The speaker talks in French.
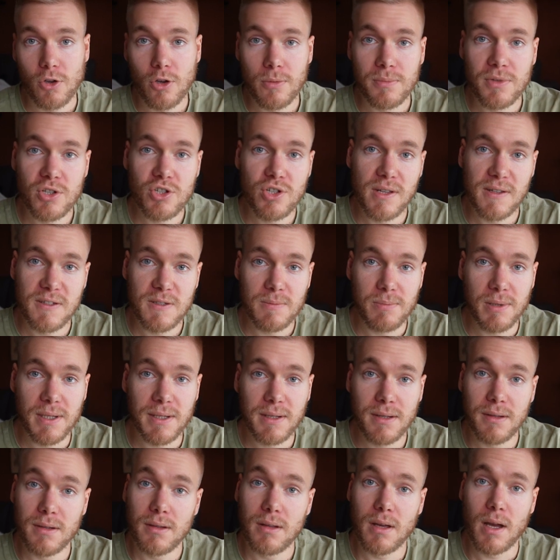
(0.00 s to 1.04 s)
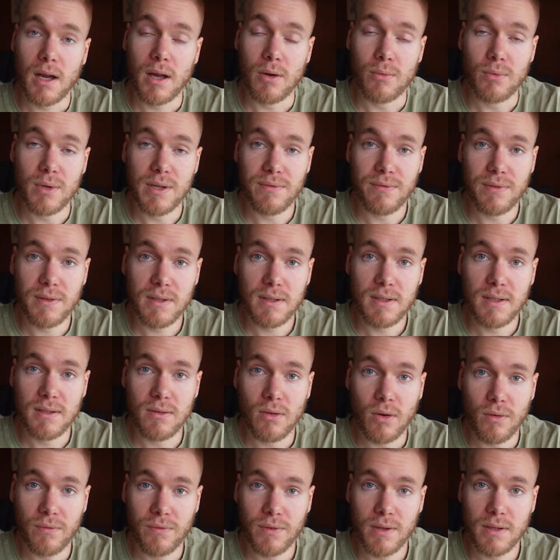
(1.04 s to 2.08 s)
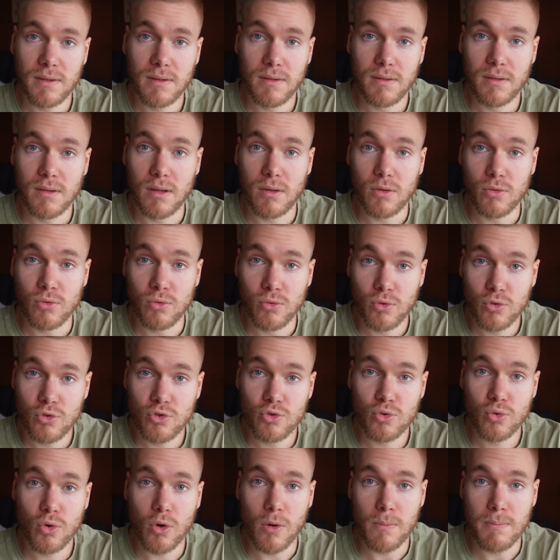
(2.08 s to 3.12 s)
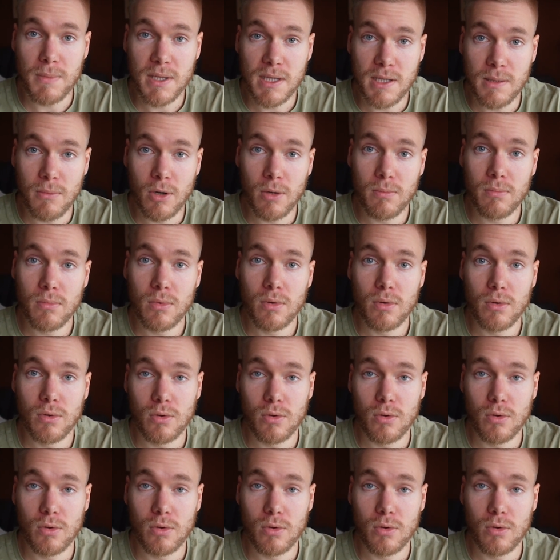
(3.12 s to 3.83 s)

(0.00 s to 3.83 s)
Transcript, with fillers: Comme déjà expliqué, un refeed est en fait deux jours minimum